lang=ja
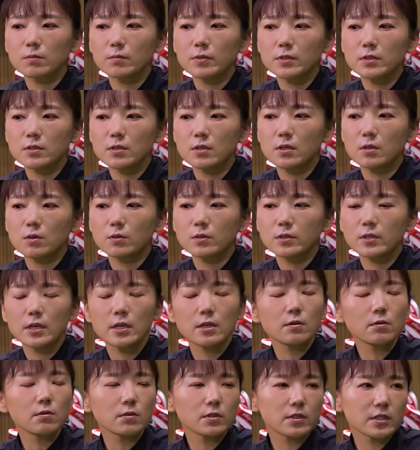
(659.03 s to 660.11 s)
別に予選
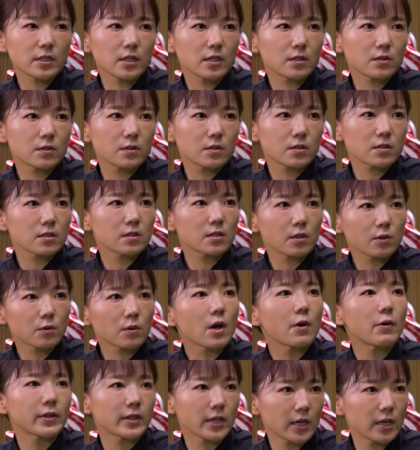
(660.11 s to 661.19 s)
落ちが続いたと
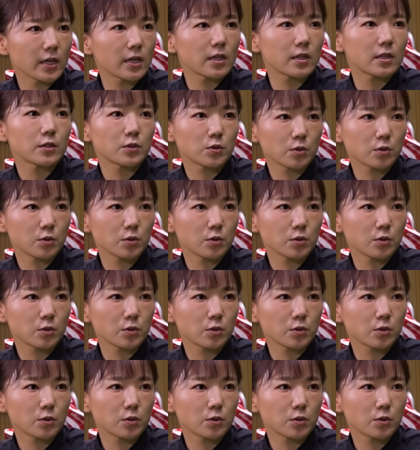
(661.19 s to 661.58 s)
かはないで